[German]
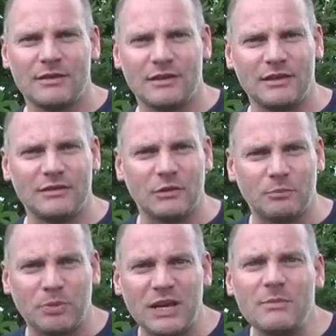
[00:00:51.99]
die eine
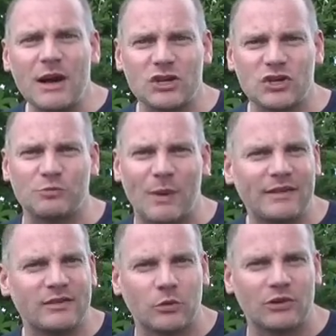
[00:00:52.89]
prima
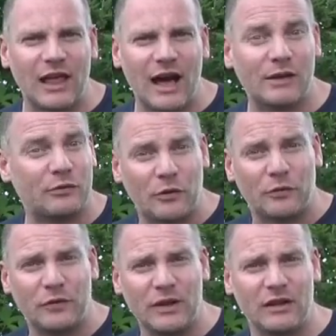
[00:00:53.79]
Geschmacksgrundlage für
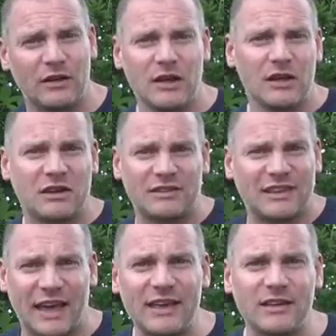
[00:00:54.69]
viele
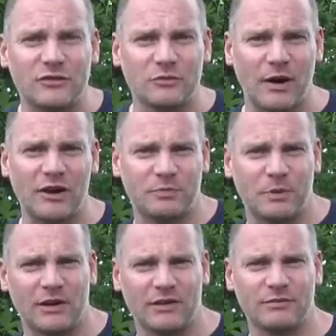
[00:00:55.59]
Getränke zum
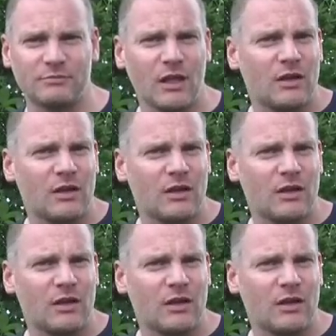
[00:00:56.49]
Beispiel ist